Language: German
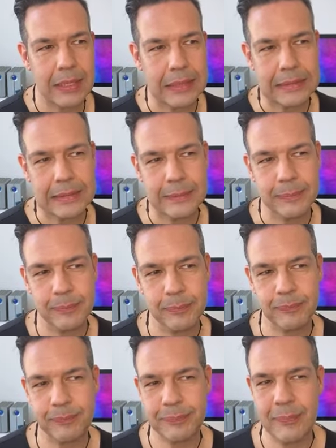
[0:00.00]

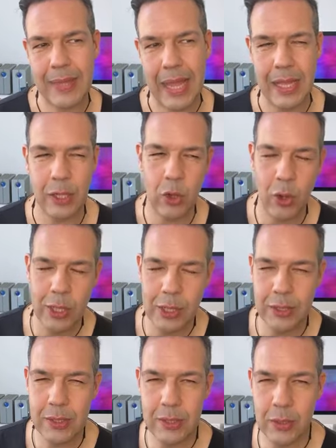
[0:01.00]
hm,
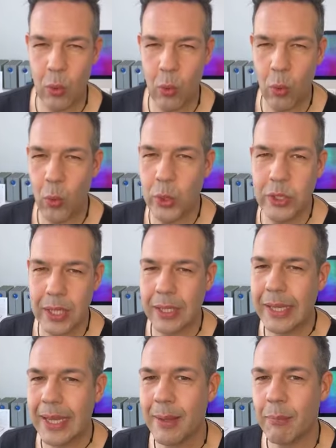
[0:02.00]
Gold unter
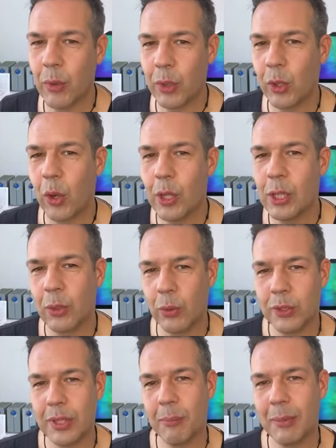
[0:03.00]
Lehm oder Gold
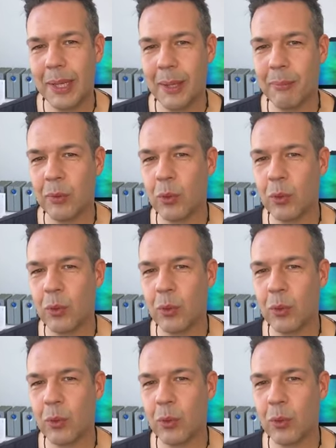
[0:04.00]
unterm Lehm.